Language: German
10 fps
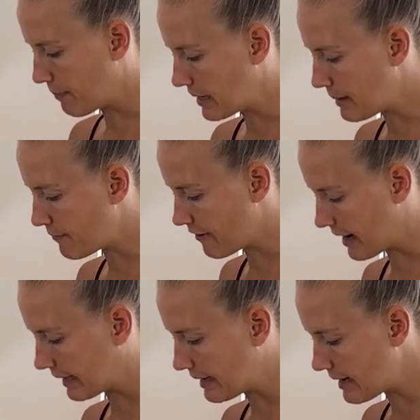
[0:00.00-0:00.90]
Belieben
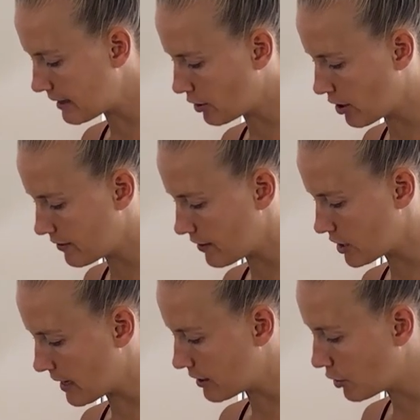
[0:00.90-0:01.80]
variieren. Ihr könnt
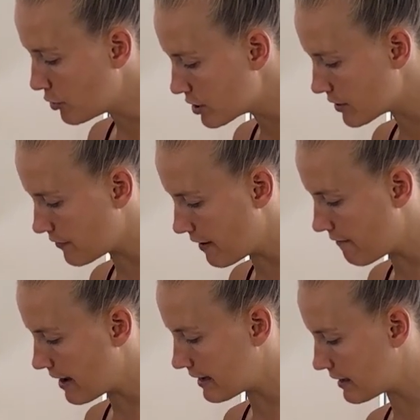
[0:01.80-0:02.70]
vielleicht andere Nüsse
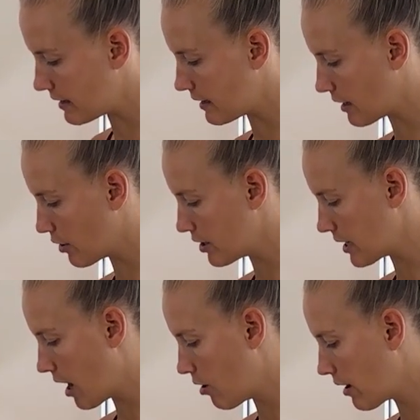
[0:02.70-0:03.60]
verwenden. Ihr
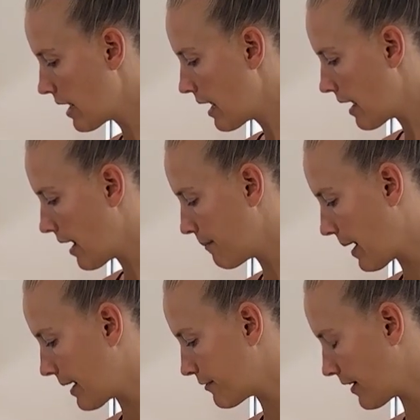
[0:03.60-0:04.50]
könnt auch ähm,
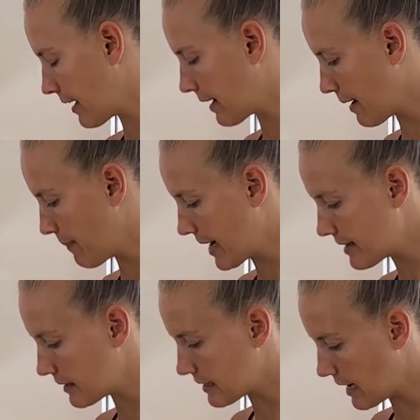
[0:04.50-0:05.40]
einfach ähm,
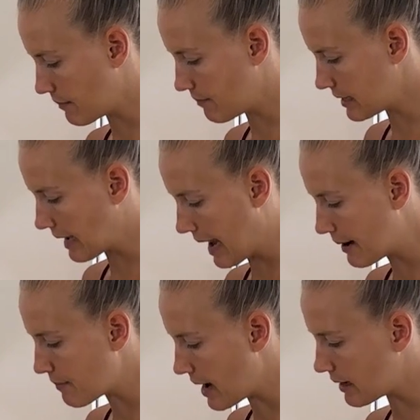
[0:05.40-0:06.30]
andere Sachen mit
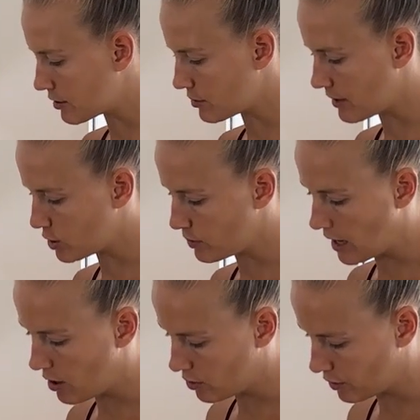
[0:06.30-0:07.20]
reinmachen, zum Beispiel
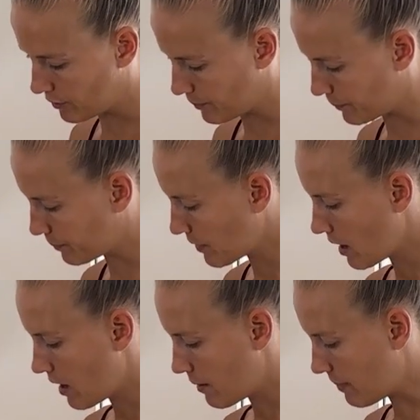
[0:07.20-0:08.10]
auch ein
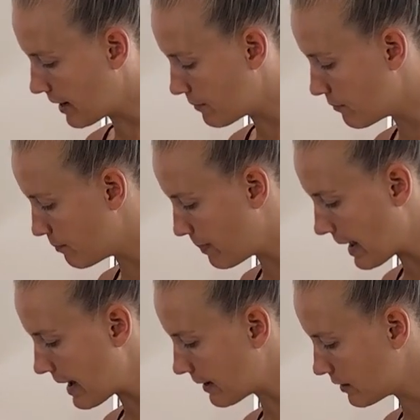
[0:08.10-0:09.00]
paar
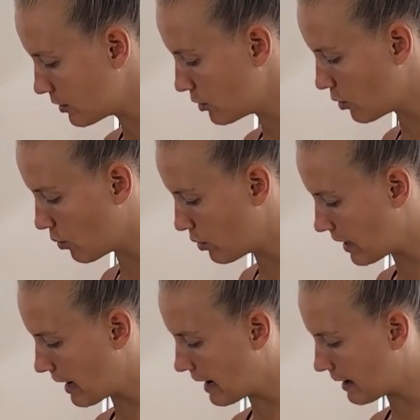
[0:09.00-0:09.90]
Beeren
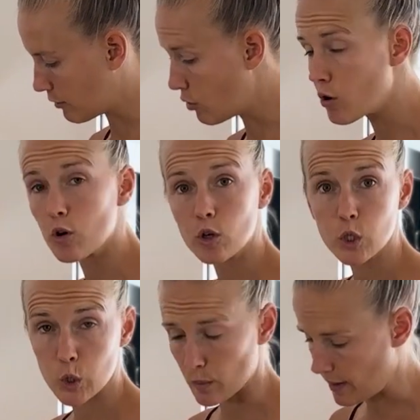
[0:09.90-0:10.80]
oder
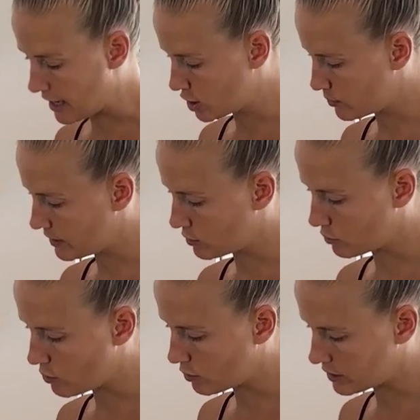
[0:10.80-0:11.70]
Kokos zum Beispiel. So ein
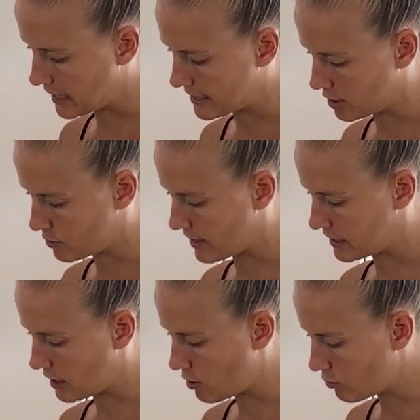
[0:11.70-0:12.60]
Kokos-Kaiserschmarrn
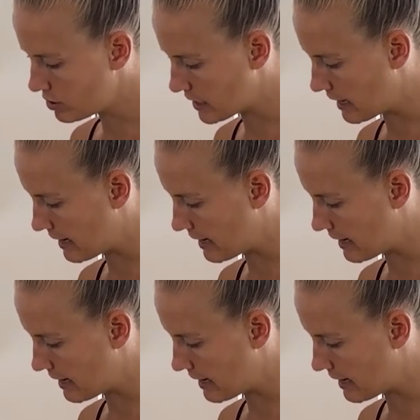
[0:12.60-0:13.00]
ist auch ultra